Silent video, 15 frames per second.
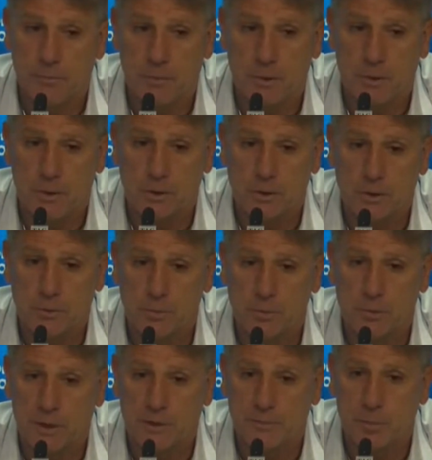que a gente
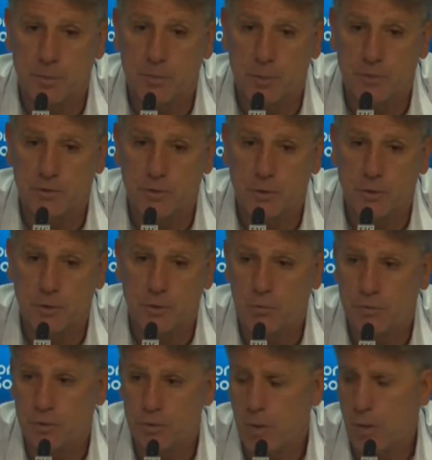pudesse proporcionar um bom
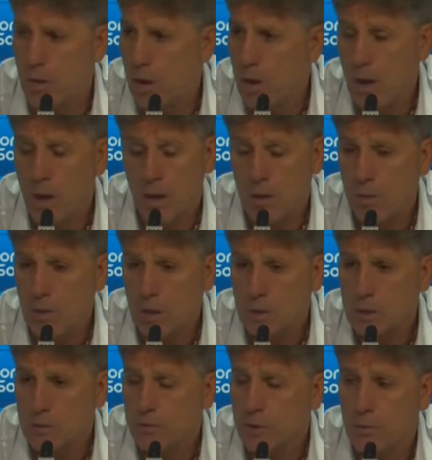futebol. Eu acho
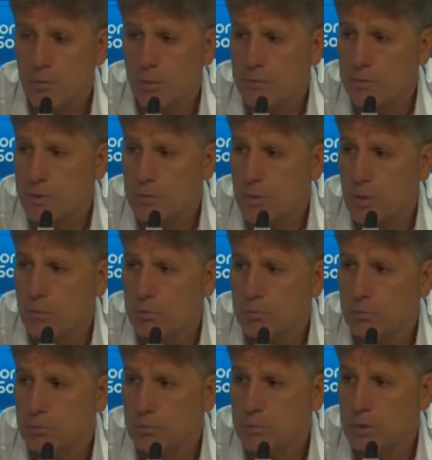que foi um bom futebol
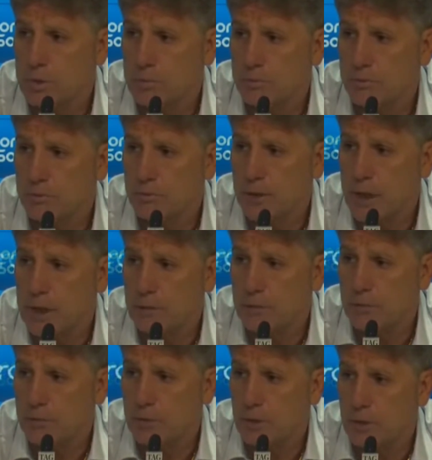de ambos os
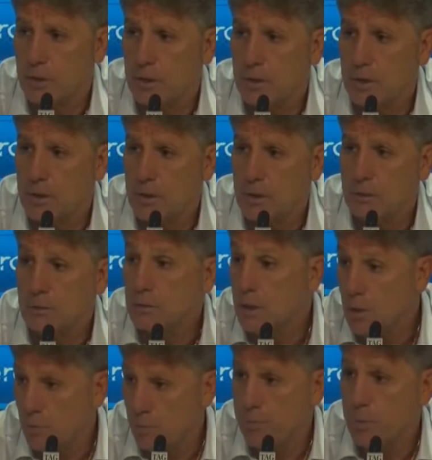lados.
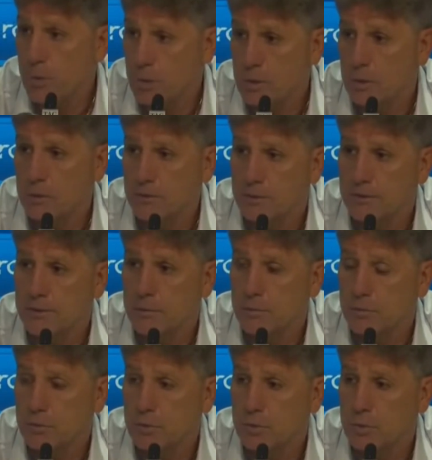Não porque nós
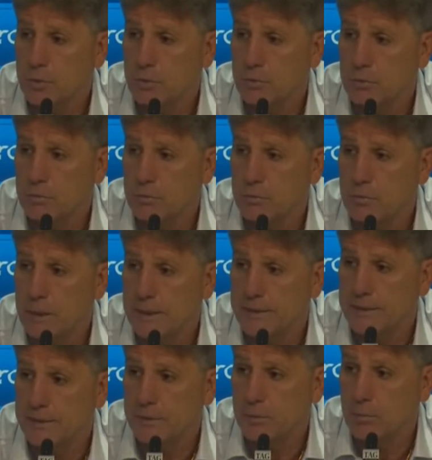vencemos o jogo,
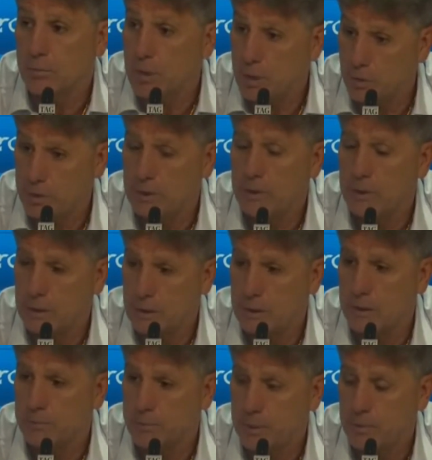mas no meu
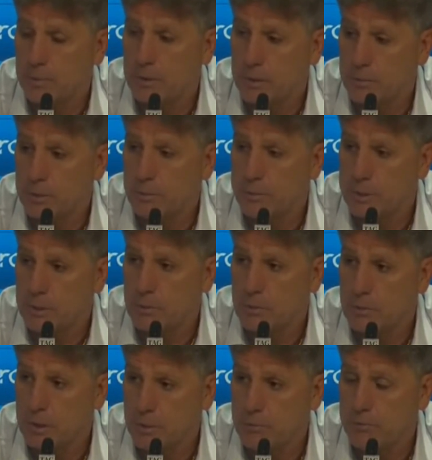entender, pelo menos na minha opinião, o
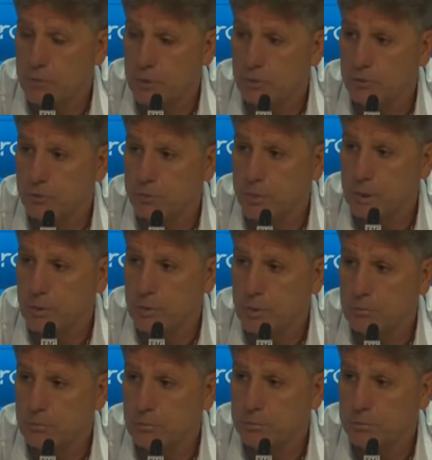Grêmio foi superior,
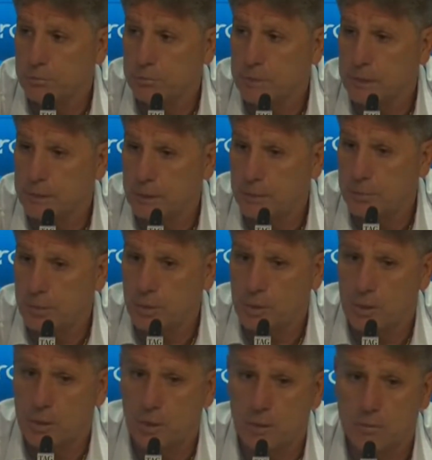até
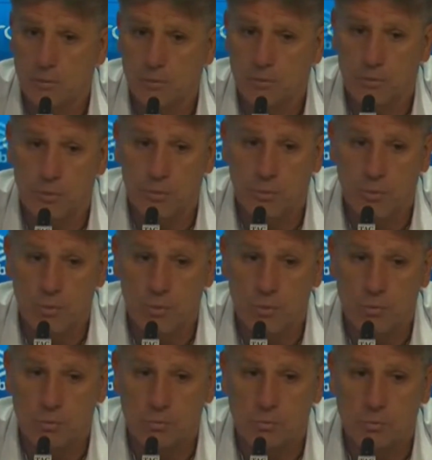porque ele buscou o gol
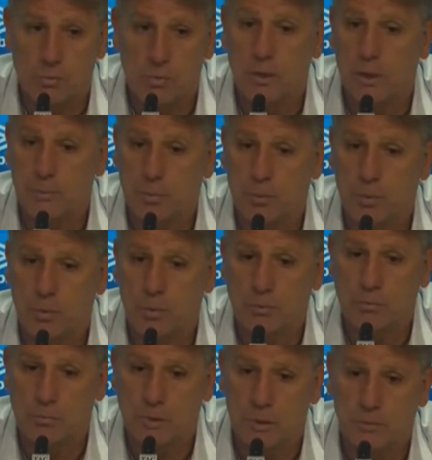o tempo todo,
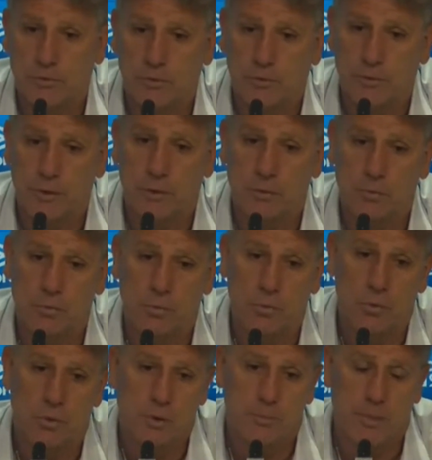mesmo sofrendo o
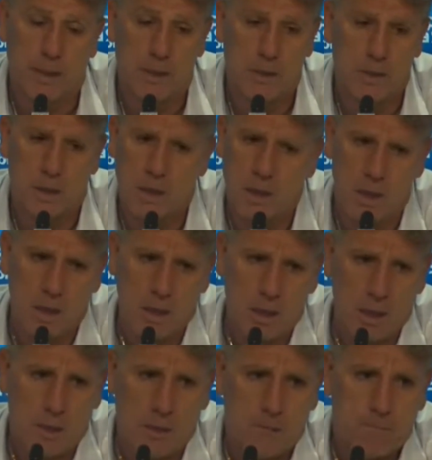gol de empate.
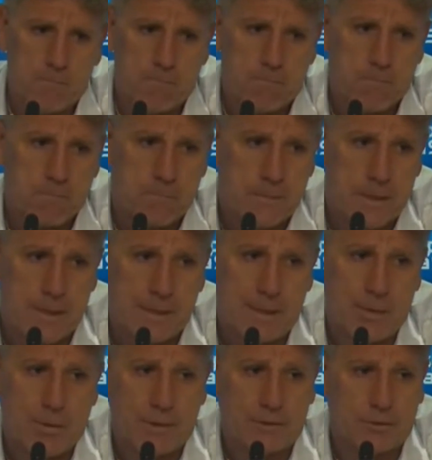
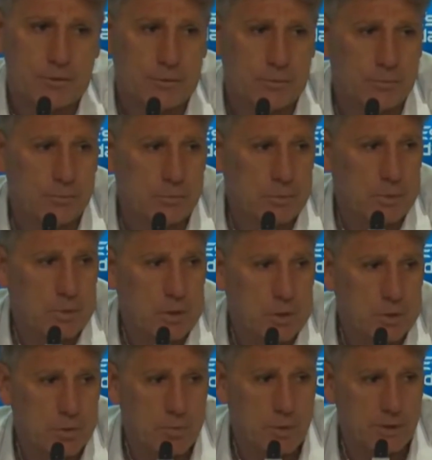Grenal é isso. Eu acho
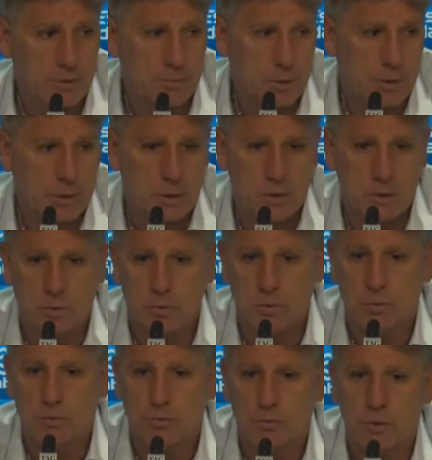que o mais importante de
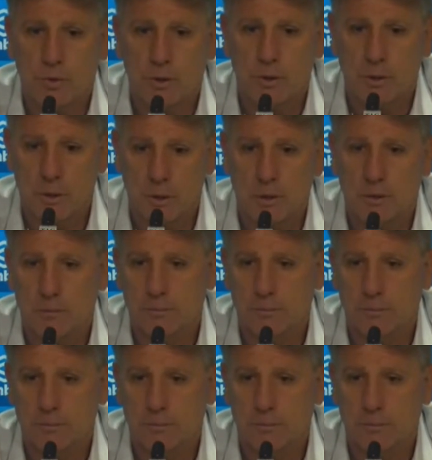tudo foi que